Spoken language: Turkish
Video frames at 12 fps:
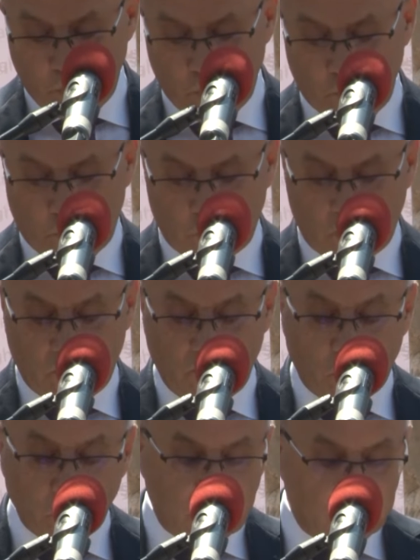bu noktada
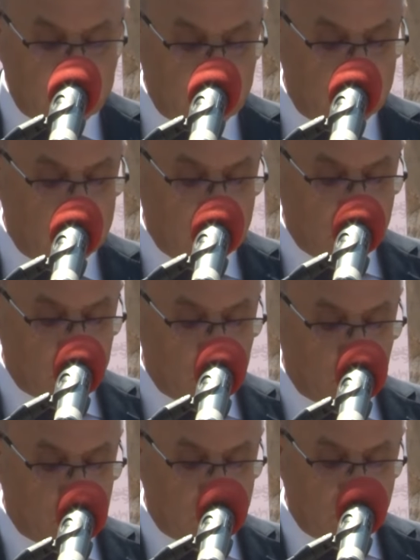ve kullanıldığı
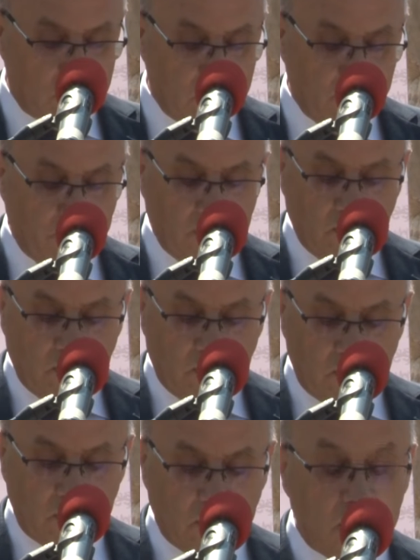noktada
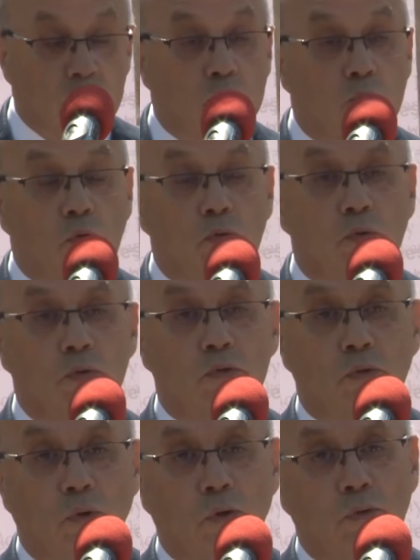
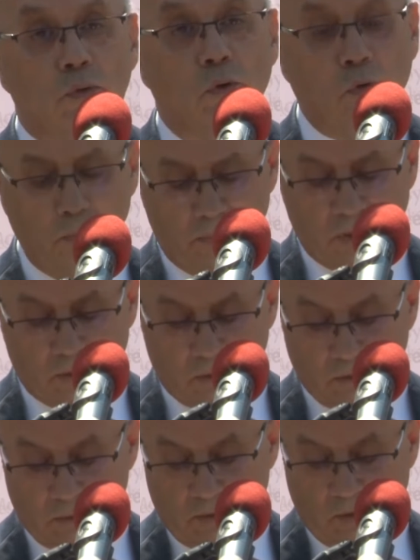9, 10,
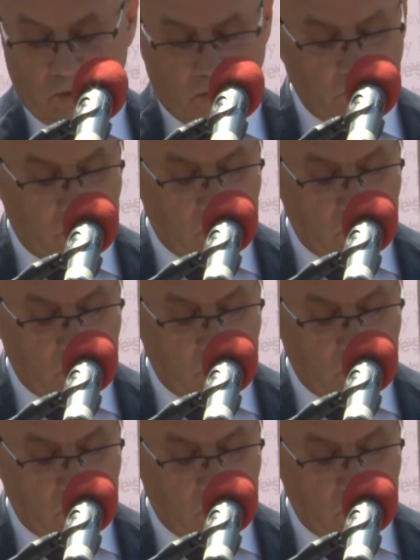11 Ekim